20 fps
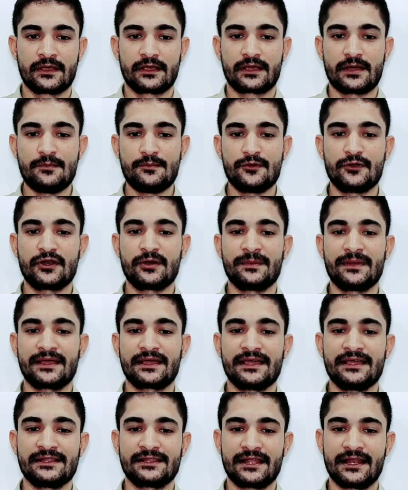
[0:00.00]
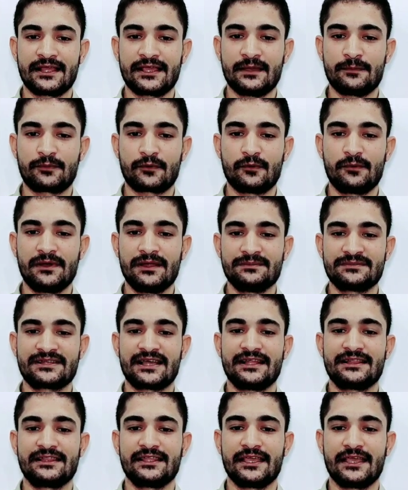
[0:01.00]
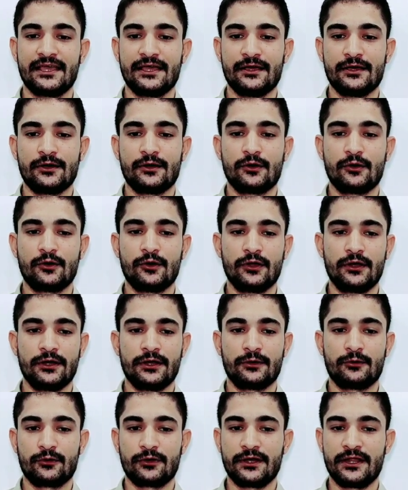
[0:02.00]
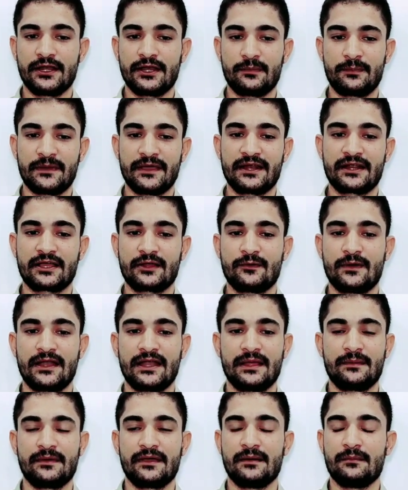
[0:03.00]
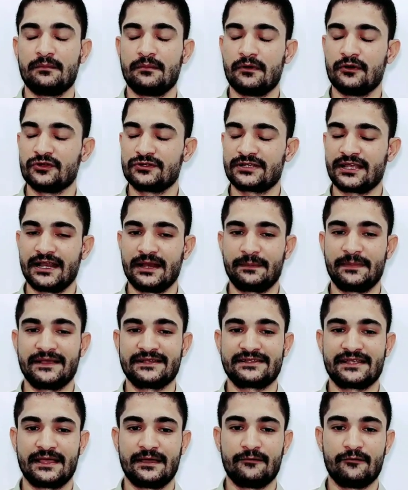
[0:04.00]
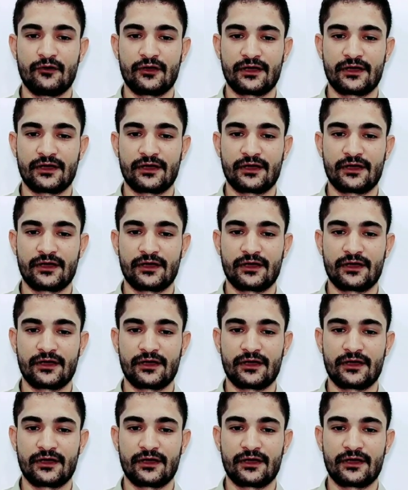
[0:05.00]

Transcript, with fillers: कंप्यूटर में कई तरह की प्रॉब्लम्स आती है और उन्हें रिपेयर करवाने में हम बहुत सारे पैसे हैं वो